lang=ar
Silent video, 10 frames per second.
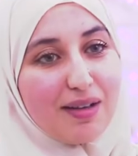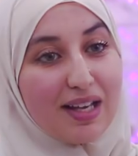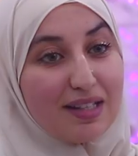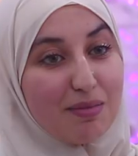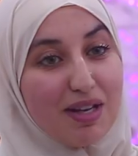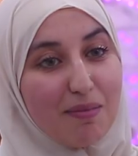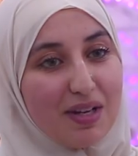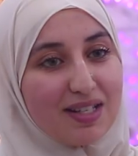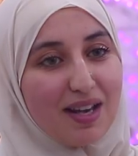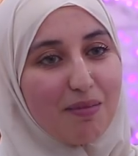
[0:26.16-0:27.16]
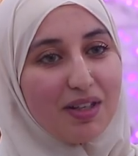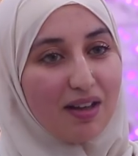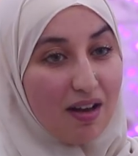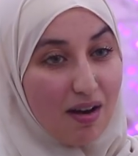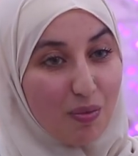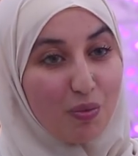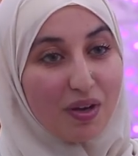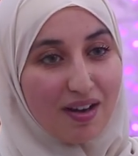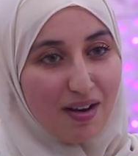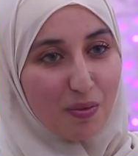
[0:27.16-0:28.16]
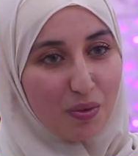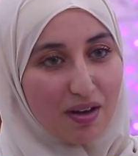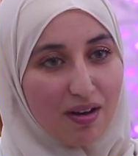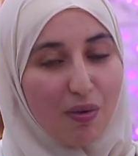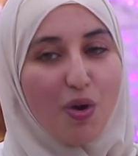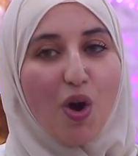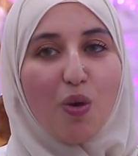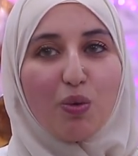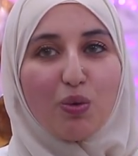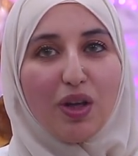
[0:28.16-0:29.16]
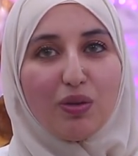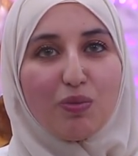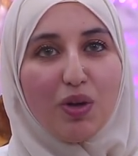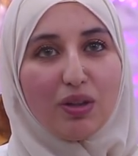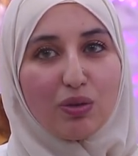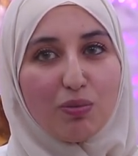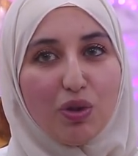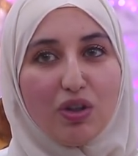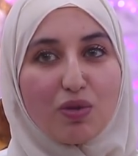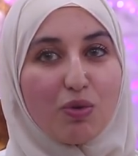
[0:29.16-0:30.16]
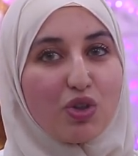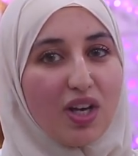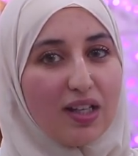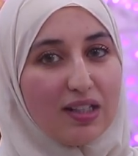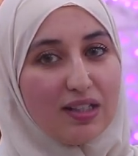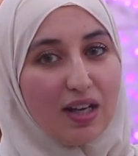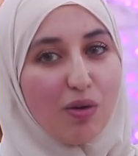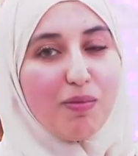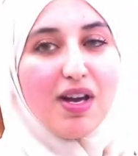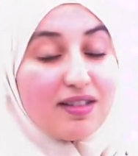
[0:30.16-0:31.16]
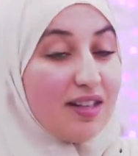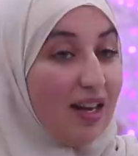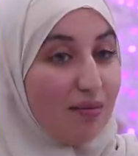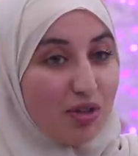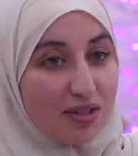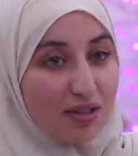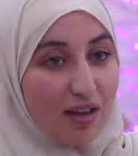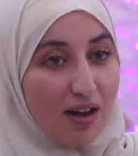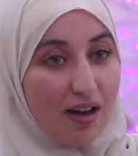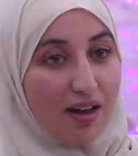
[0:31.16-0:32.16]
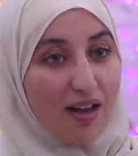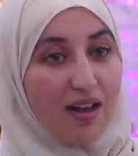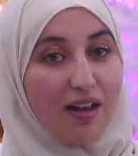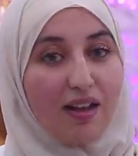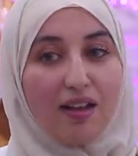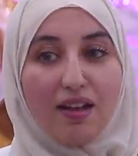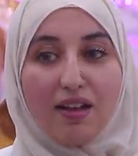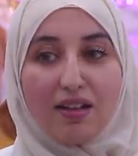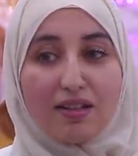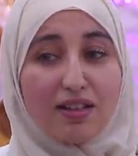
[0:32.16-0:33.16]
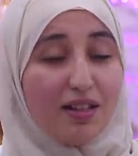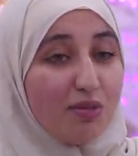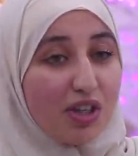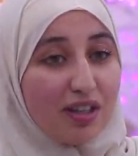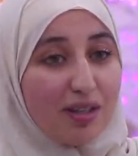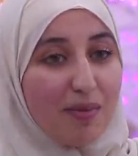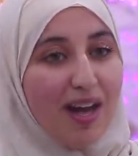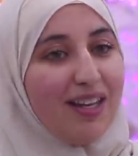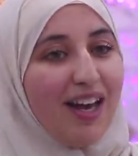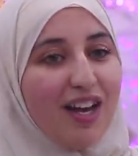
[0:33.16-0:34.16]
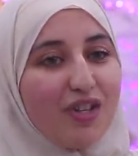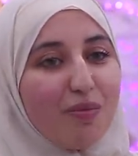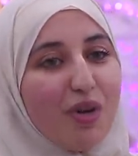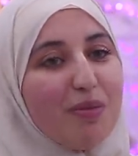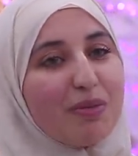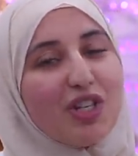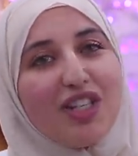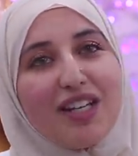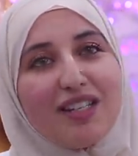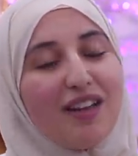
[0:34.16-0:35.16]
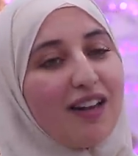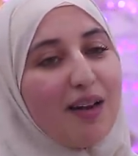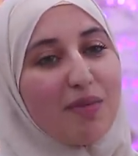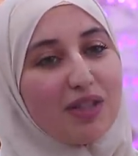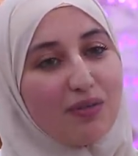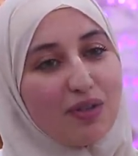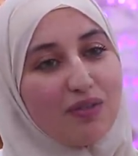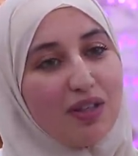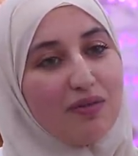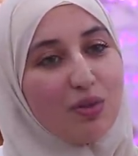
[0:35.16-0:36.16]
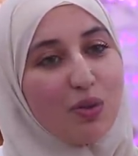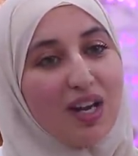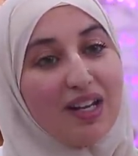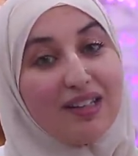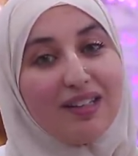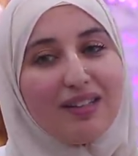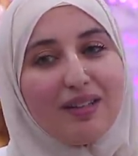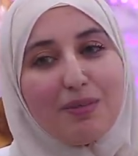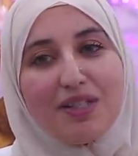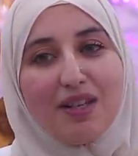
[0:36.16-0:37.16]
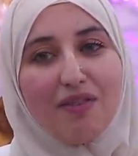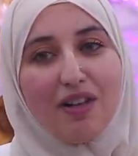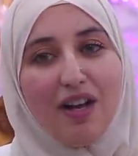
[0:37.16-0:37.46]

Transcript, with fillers: كنتمنى من البنات كاملين يقراو ويقراو ويقراو ويكون عندهم واحد الطموح يشبروا الشهادات ديالهم تعلم شي صنعه أه، تخدم شي خدمه اي حاجه المهم ما تبقاش جالسه نهار كامل كتفرج في التلفزيون انا ضد بزاف هاد